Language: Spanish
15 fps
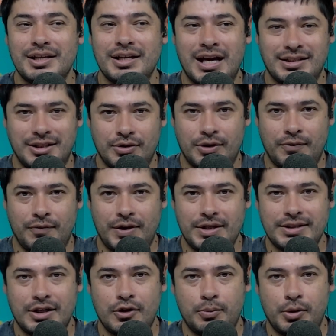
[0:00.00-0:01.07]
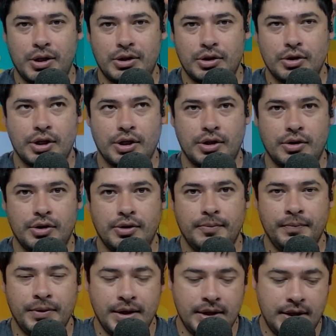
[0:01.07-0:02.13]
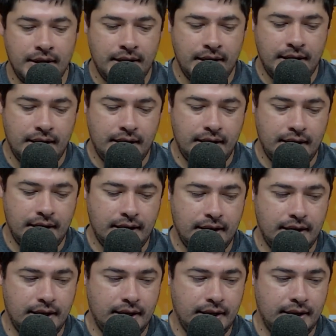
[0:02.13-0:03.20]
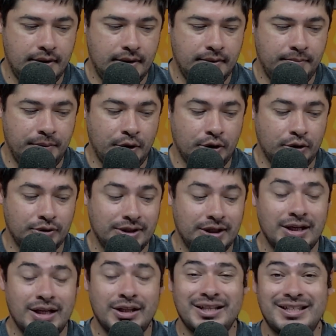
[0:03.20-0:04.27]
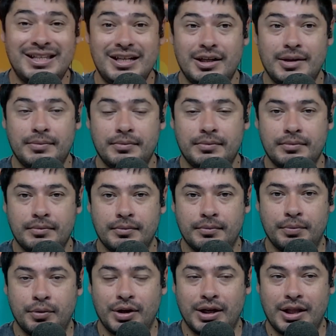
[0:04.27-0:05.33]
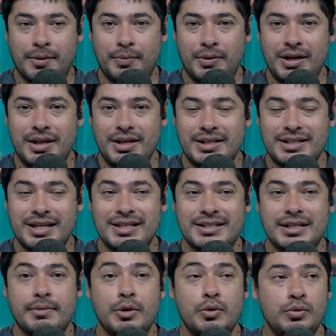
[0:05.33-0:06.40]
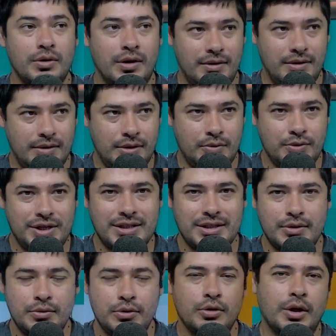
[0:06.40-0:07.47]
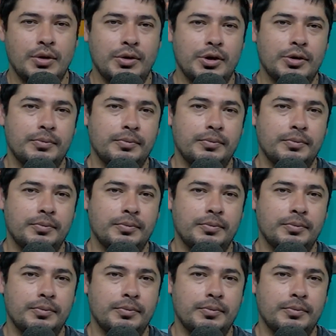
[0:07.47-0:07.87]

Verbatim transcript: haciendo referencia al grupo electrógeno, ¿no? Eh, pero esto, este sigue, porque después le dice el CBU. A ver, escucha el segundo audio.